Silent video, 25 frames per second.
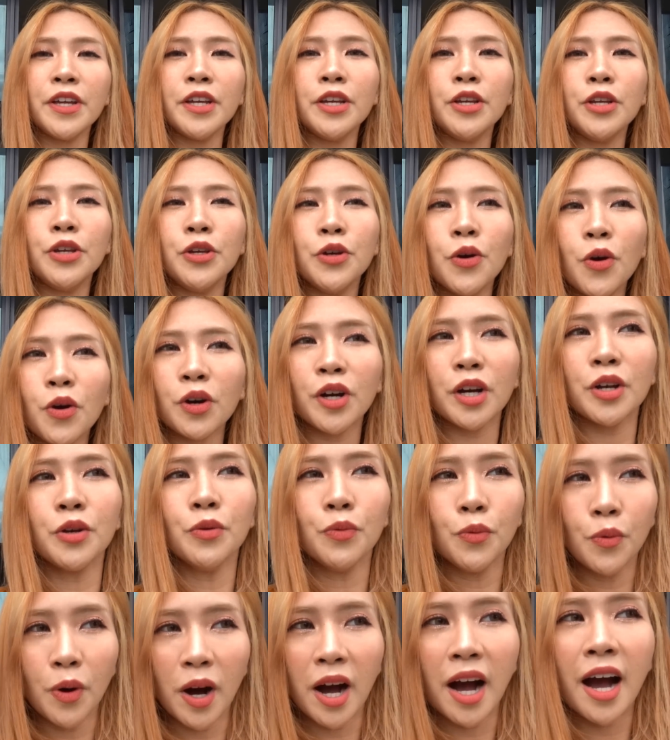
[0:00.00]
video
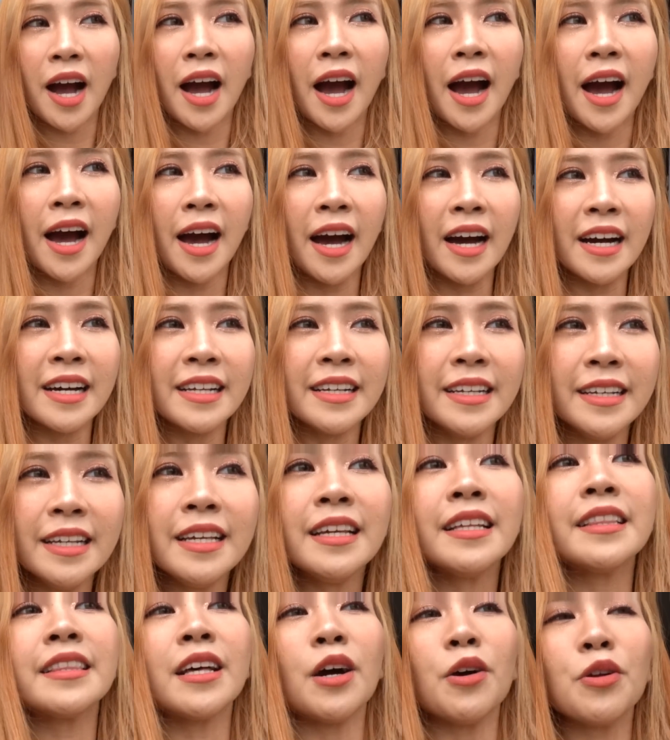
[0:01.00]
kedua
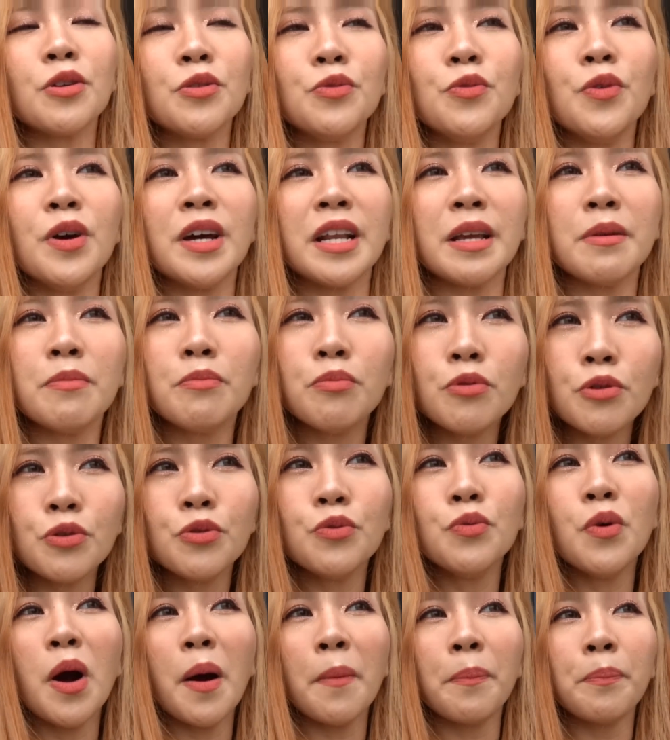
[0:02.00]
di tahun
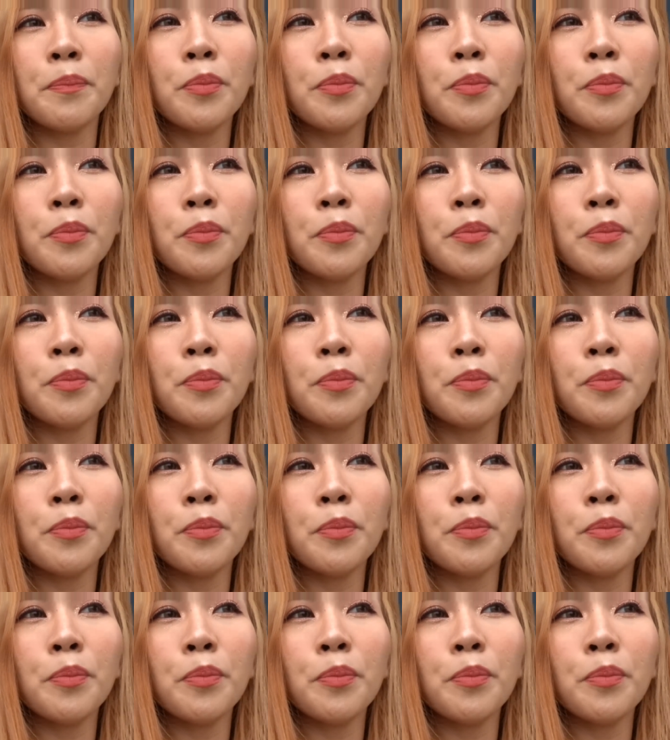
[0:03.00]
2020